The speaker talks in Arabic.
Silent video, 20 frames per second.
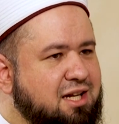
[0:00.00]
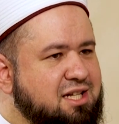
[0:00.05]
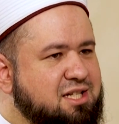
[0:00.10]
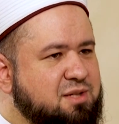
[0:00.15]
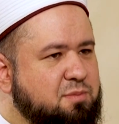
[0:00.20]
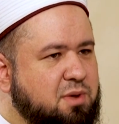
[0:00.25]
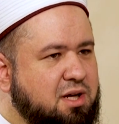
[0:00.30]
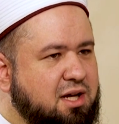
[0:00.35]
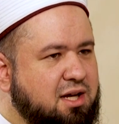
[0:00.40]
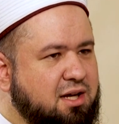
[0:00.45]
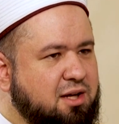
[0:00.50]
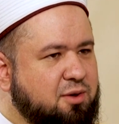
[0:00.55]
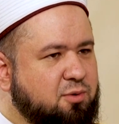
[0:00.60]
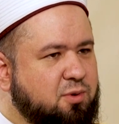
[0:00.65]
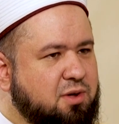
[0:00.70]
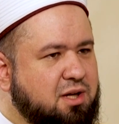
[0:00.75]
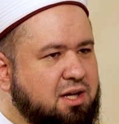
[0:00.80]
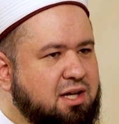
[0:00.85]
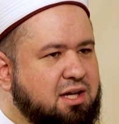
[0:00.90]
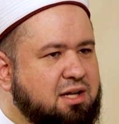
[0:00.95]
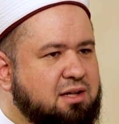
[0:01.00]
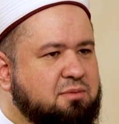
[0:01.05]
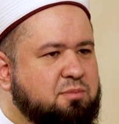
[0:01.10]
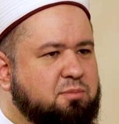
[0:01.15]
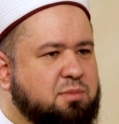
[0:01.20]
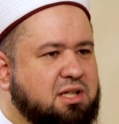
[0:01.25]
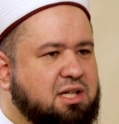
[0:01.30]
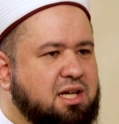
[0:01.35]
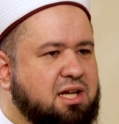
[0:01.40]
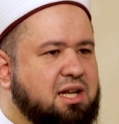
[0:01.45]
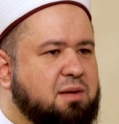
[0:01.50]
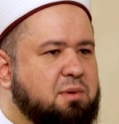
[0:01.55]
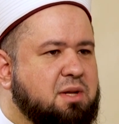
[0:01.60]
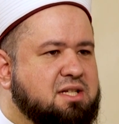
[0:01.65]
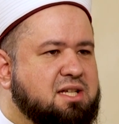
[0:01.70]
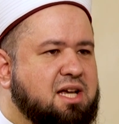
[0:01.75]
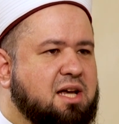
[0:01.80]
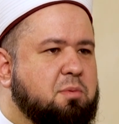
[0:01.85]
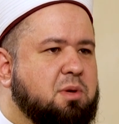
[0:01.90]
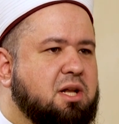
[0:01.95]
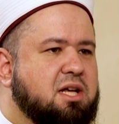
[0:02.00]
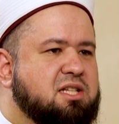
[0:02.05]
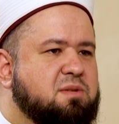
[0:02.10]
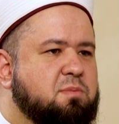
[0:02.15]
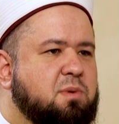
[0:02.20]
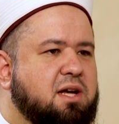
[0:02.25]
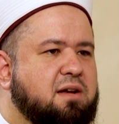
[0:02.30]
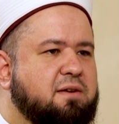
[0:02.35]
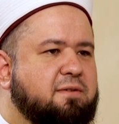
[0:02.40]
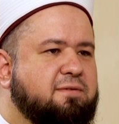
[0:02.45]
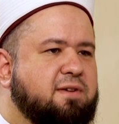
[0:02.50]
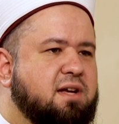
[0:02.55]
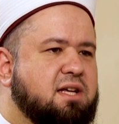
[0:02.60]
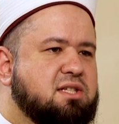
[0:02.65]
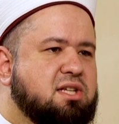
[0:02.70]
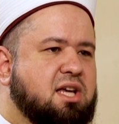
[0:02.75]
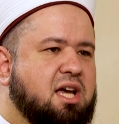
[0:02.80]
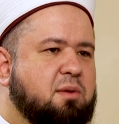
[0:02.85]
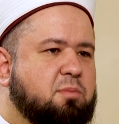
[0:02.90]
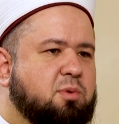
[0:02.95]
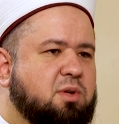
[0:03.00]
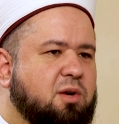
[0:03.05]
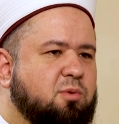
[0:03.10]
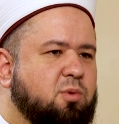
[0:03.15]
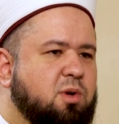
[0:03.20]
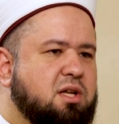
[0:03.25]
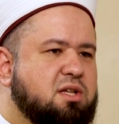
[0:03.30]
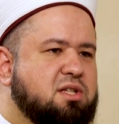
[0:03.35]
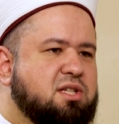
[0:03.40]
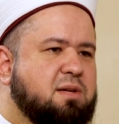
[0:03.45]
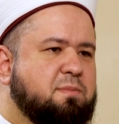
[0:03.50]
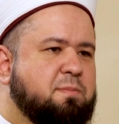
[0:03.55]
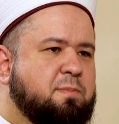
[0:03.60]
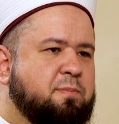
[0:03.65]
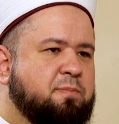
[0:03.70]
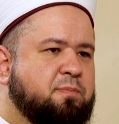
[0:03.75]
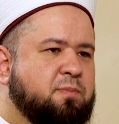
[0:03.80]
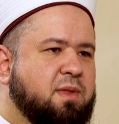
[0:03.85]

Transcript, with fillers: الأسماء وبدأنا بسحب الأسماء فسحبت أول اسم